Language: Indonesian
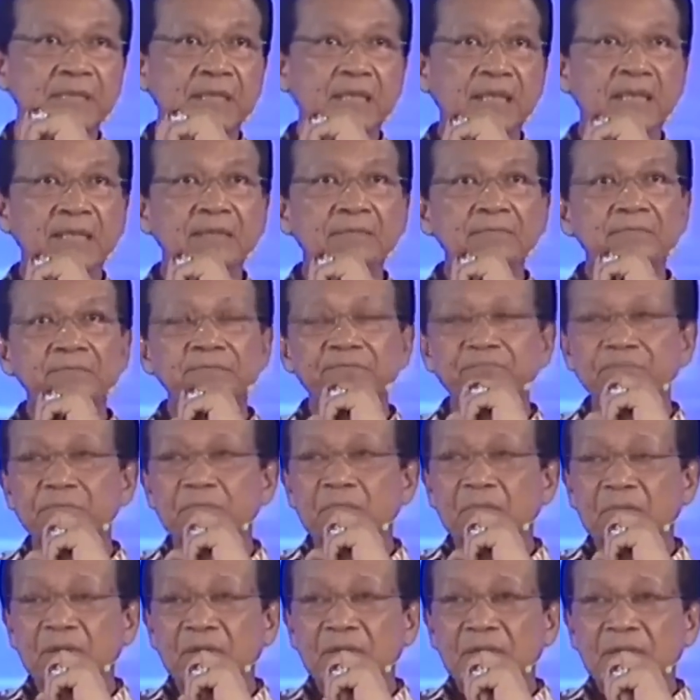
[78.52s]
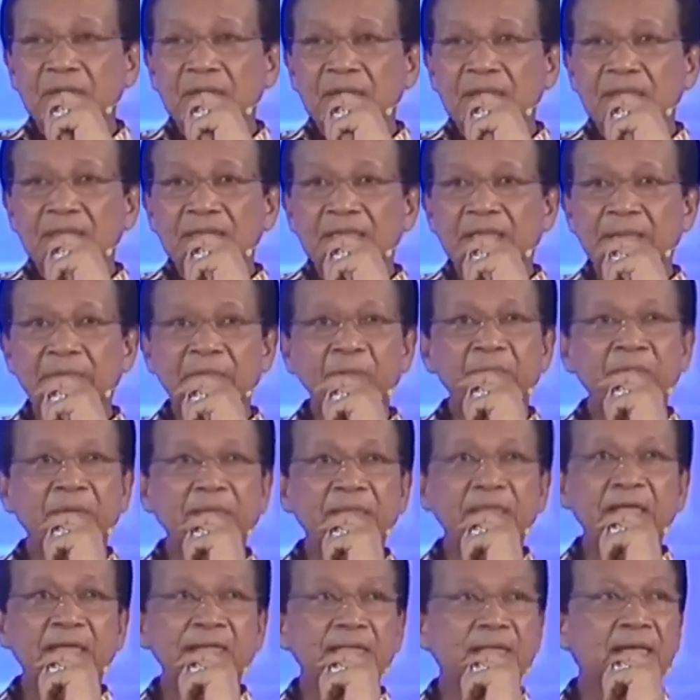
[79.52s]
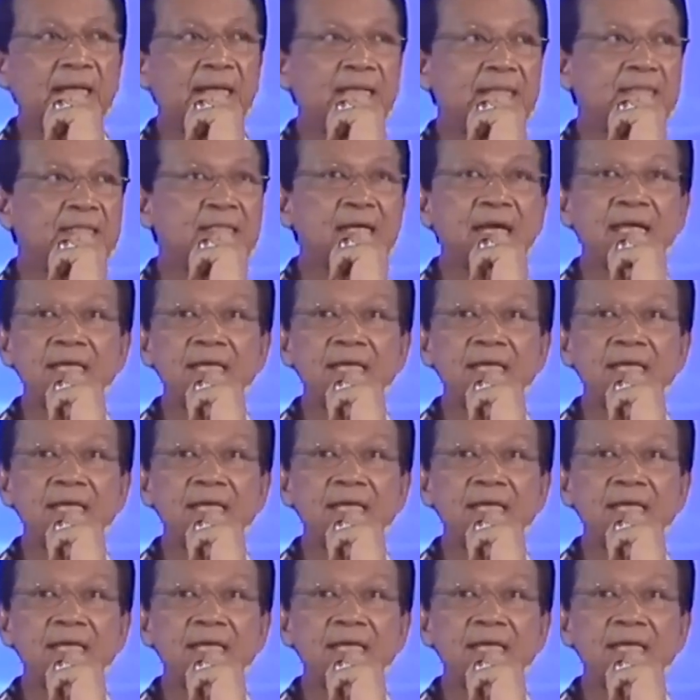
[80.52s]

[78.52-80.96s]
Ya kan? Tapi pertanyaan